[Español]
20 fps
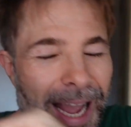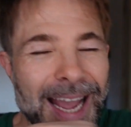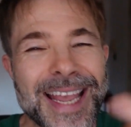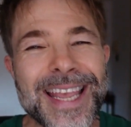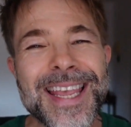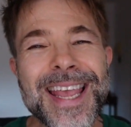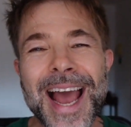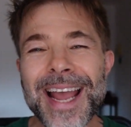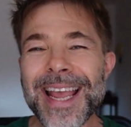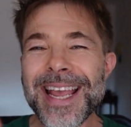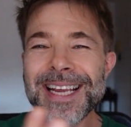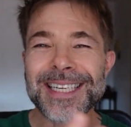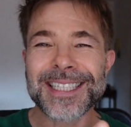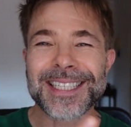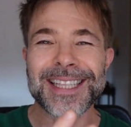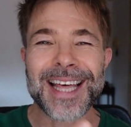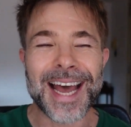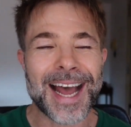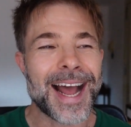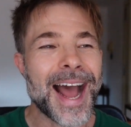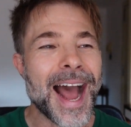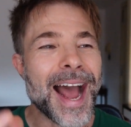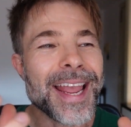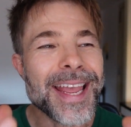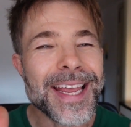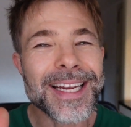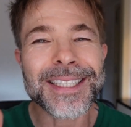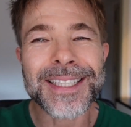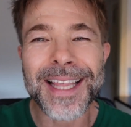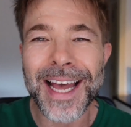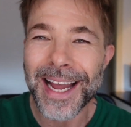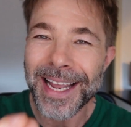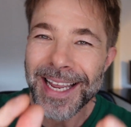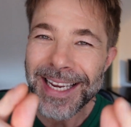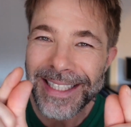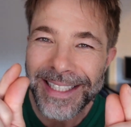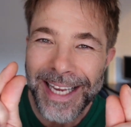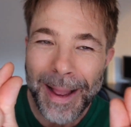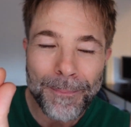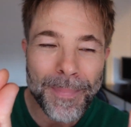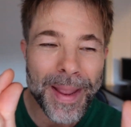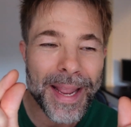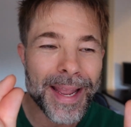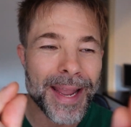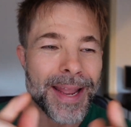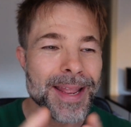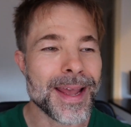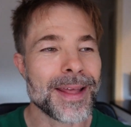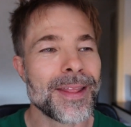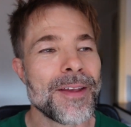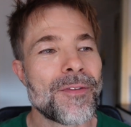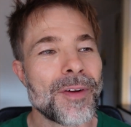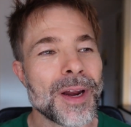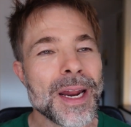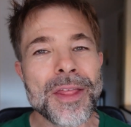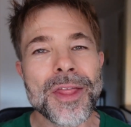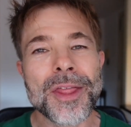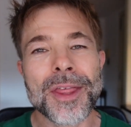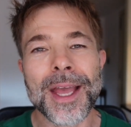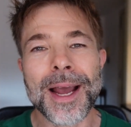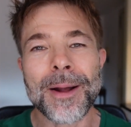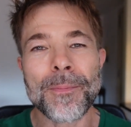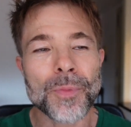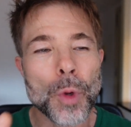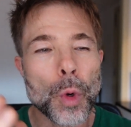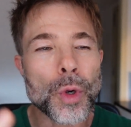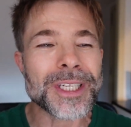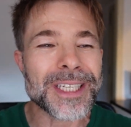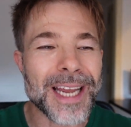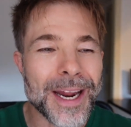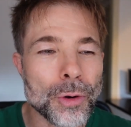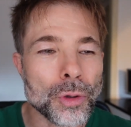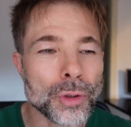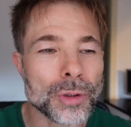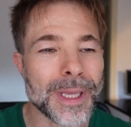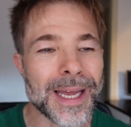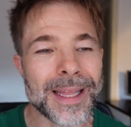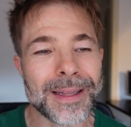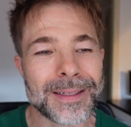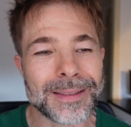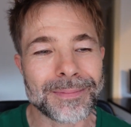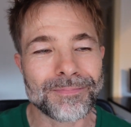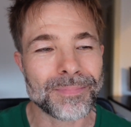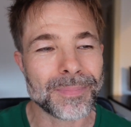Y ahí está, ahí está esa pequeña diferencia o esa nota